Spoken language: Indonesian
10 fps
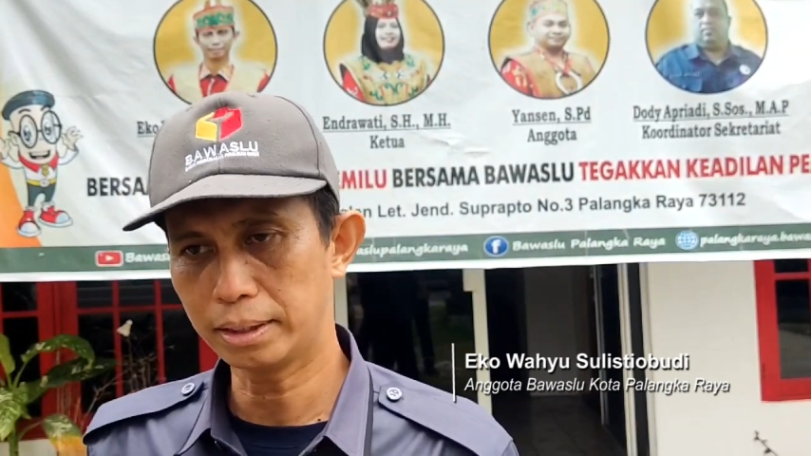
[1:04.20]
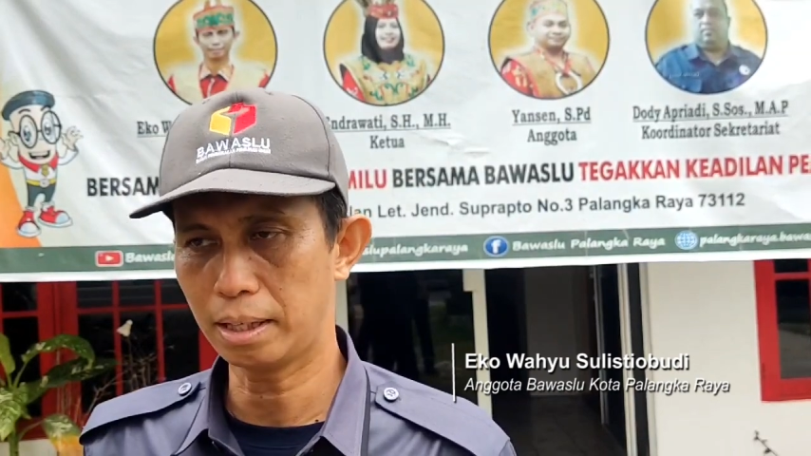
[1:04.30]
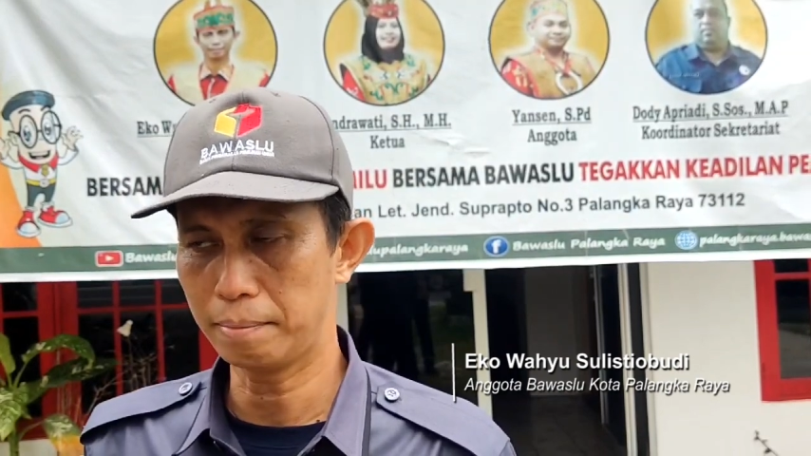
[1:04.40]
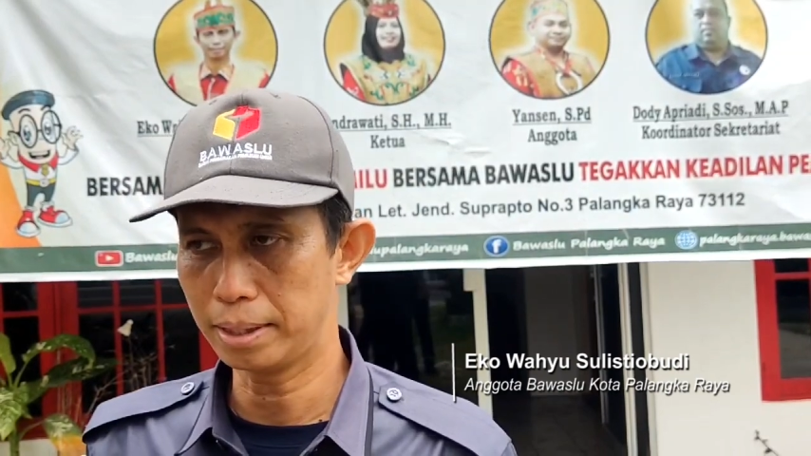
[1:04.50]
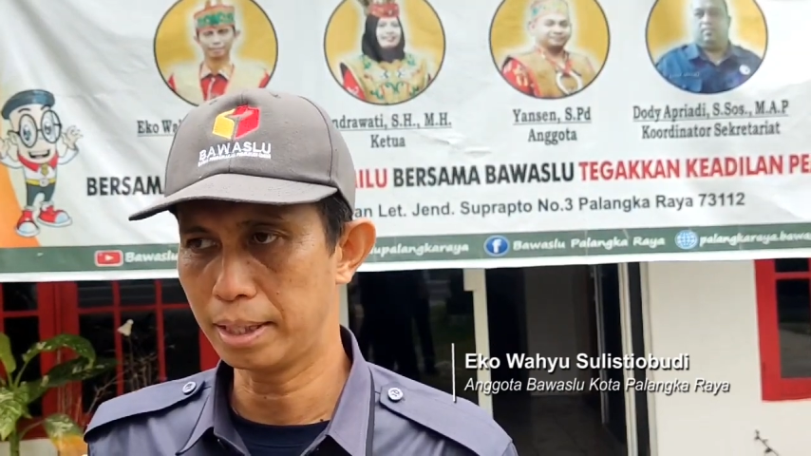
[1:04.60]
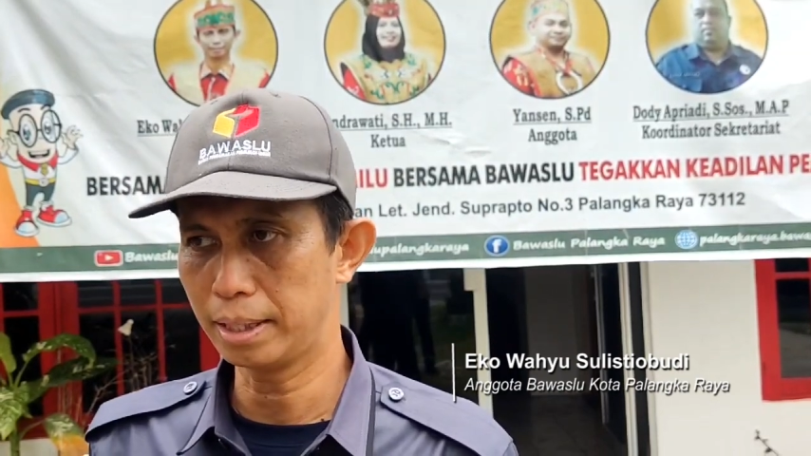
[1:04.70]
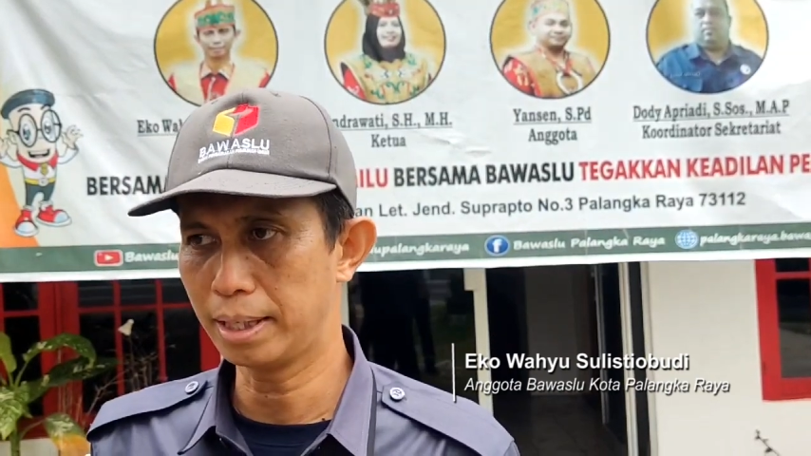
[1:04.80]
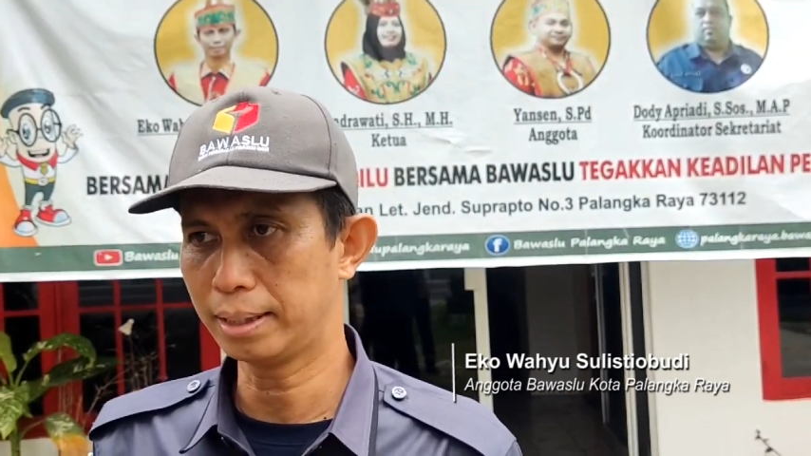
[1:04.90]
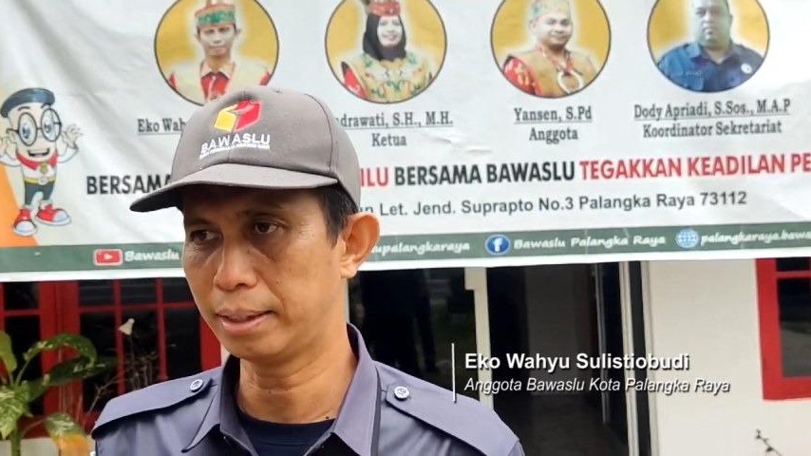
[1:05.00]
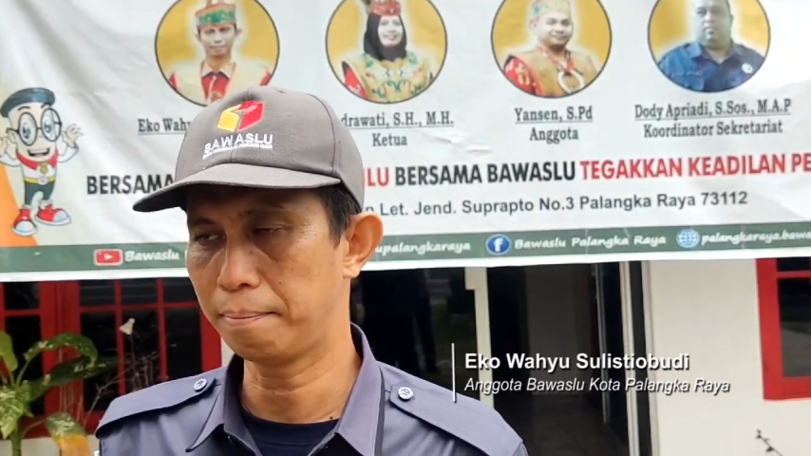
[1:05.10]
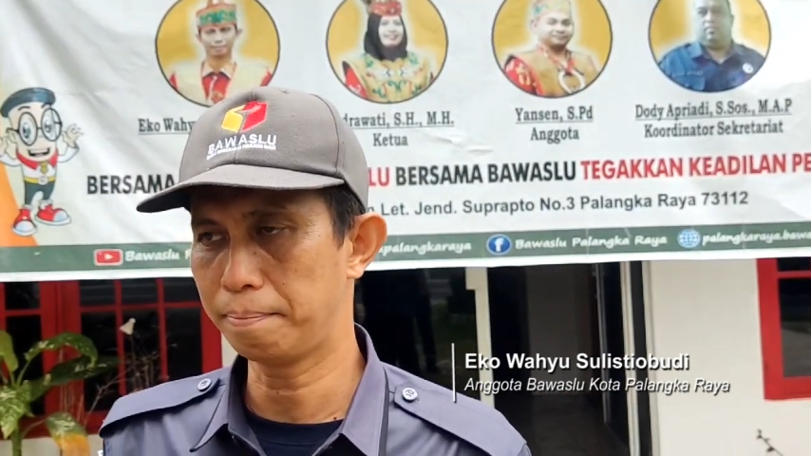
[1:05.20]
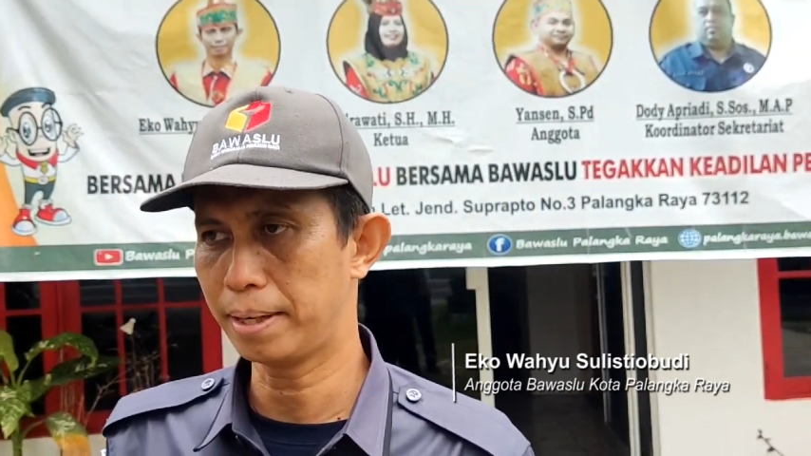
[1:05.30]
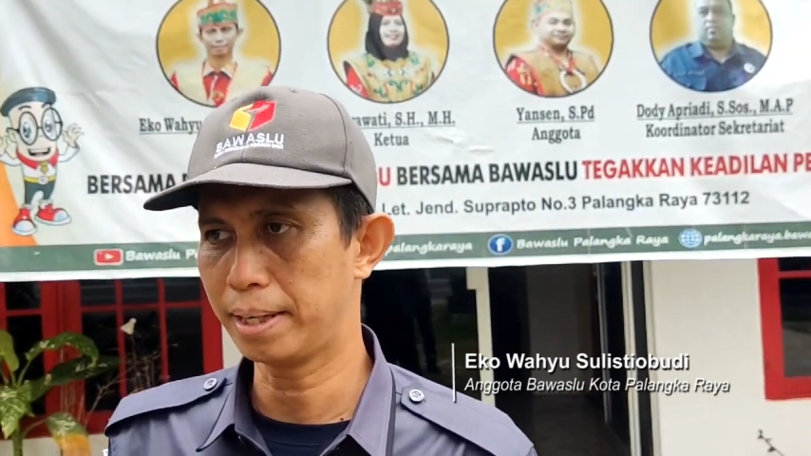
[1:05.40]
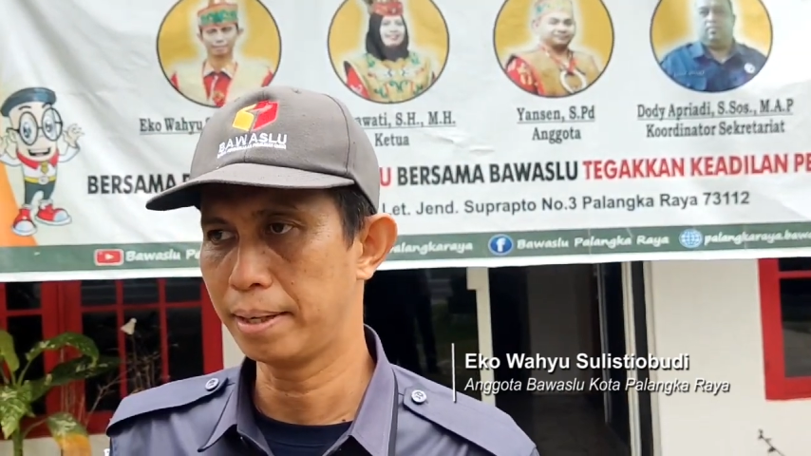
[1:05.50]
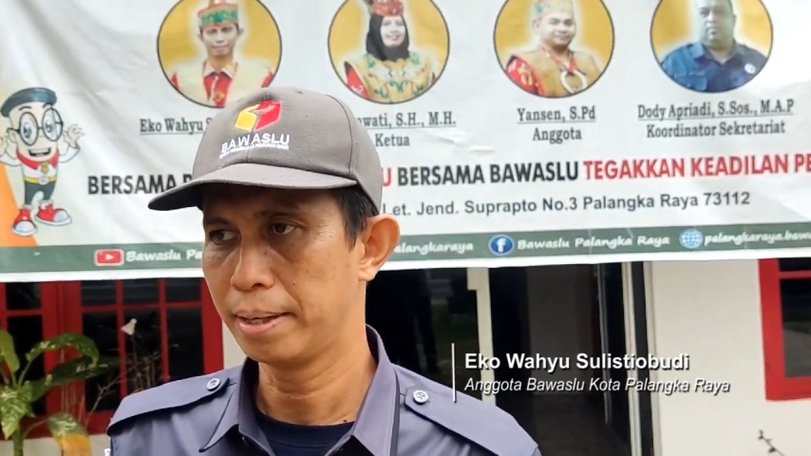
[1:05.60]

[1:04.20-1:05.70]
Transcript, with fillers: secara mandiri. Nah sampai